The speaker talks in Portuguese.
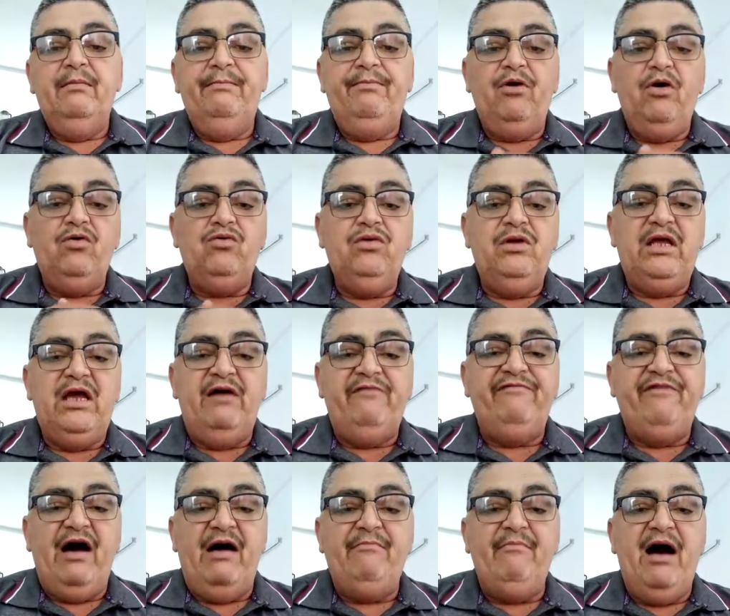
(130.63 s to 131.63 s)
procurei a
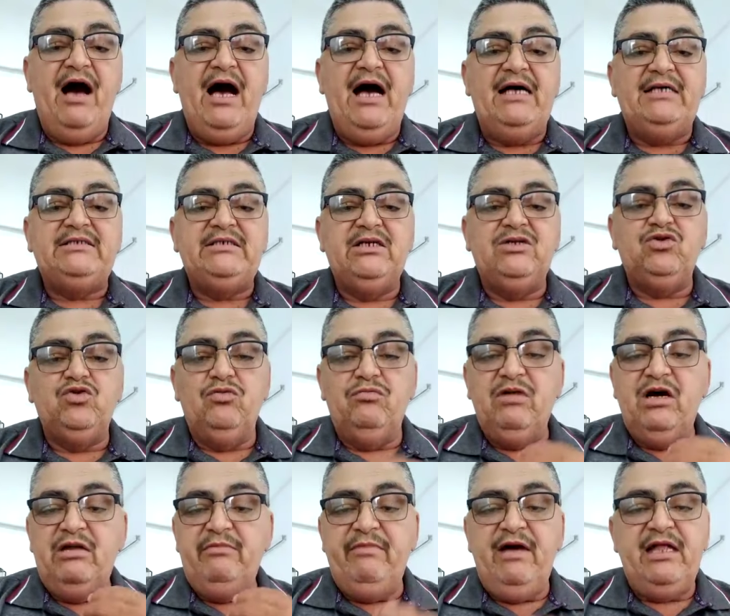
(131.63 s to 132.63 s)
farmácia,
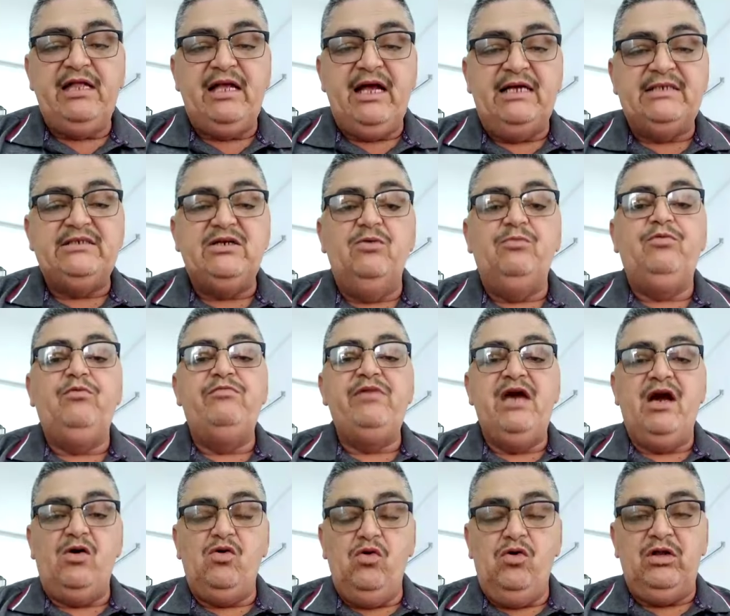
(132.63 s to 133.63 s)
tomando medicação por
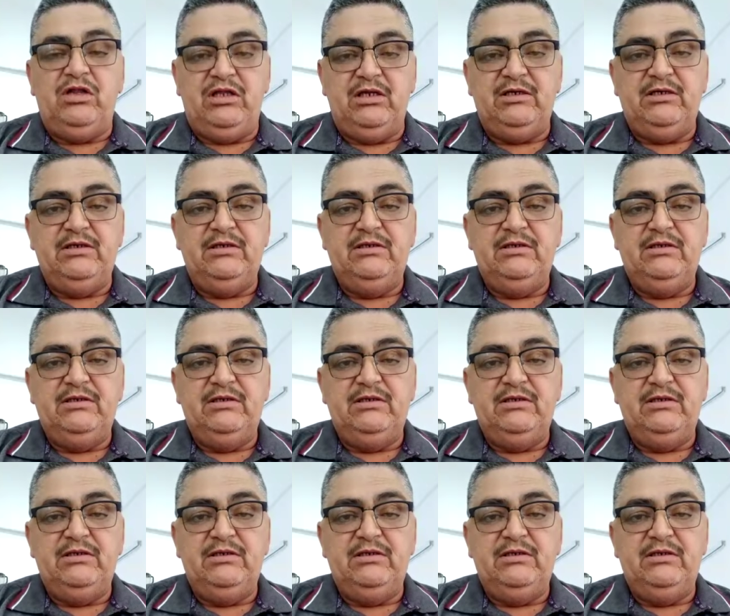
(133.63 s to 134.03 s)
minha conta.